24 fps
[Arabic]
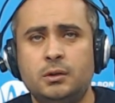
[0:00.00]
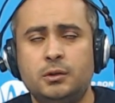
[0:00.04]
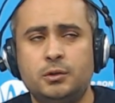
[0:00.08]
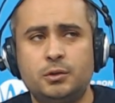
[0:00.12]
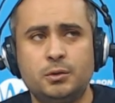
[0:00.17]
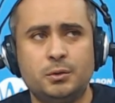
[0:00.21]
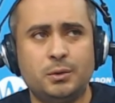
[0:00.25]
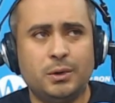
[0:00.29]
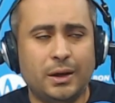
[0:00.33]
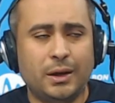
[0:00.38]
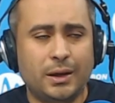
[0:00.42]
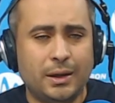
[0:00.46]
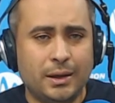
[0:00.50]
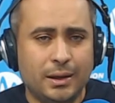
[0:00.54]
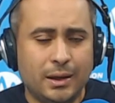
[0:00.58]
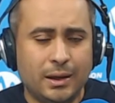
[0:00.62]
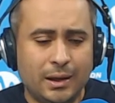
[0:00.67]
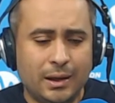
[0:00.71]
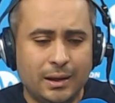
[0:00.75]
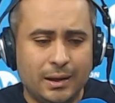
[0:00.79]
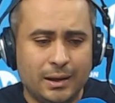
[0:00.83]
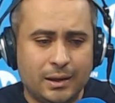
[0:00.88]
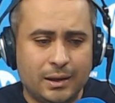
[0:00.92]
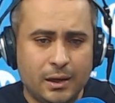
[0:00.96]
شنو اخي
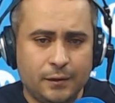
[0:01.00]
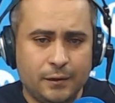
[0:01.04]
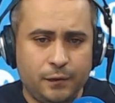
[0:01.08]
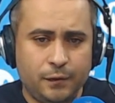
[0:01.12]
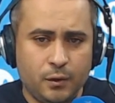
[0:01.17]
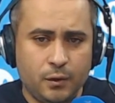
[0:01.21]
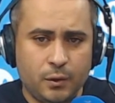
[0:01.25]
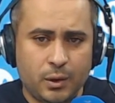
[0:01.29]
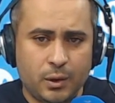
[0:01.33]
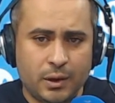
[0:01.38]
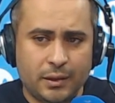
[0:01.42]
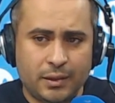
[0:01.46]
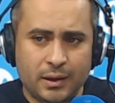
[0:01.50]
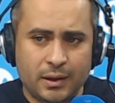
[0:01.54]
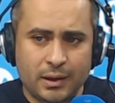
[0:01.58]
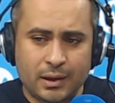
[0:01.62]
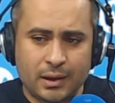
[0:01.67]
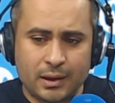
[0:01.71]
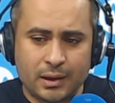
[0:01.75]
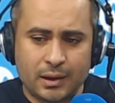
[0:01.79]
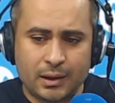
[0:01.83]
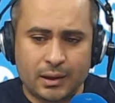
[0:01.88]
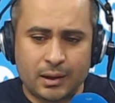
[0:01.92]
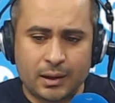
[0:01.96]
على كيفه
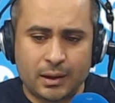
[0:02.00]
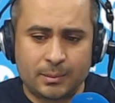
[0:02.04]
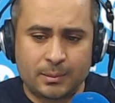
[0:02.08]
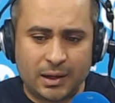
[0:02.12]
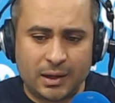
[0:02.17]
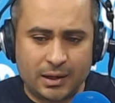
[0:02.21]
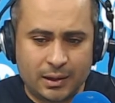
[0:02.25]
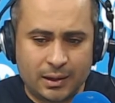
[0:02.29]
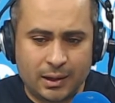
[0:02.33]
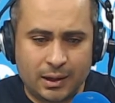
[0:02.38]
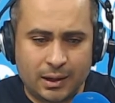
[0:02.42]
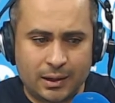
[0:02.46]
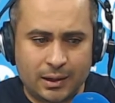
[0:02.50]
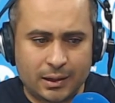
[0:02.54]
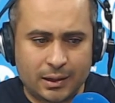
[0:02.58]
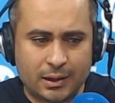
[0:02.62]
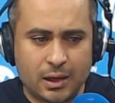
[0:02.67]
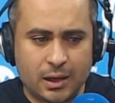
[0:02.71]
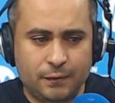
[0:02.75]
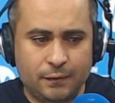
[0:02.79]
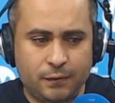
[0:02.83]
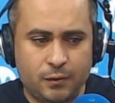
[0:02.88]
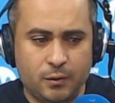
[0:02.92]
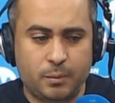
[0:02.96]
هذايا معناها على
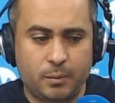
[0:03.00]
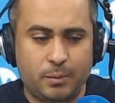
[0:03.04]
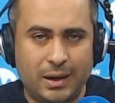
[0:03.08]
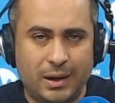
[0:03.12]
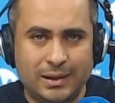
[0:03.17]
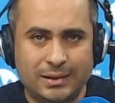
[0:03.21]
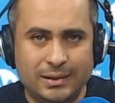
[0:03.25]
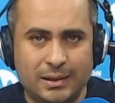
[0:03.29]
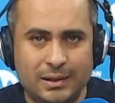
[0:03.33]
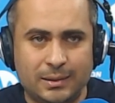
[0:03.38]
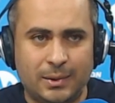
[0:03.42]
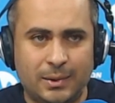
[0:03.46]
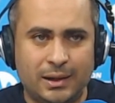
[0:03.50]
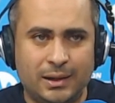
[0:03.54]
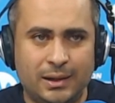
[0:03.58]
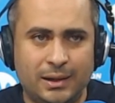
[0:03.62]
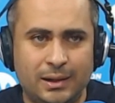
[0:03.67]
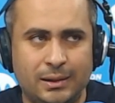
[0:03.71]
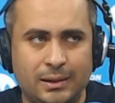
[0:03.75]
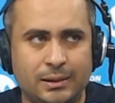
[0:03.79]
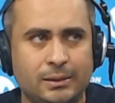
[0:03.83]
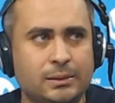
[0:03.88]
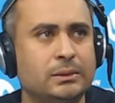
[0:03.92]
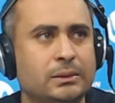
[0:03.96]
كيفه باندي
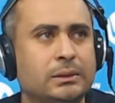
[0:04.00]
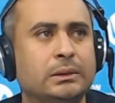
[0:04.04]
معناها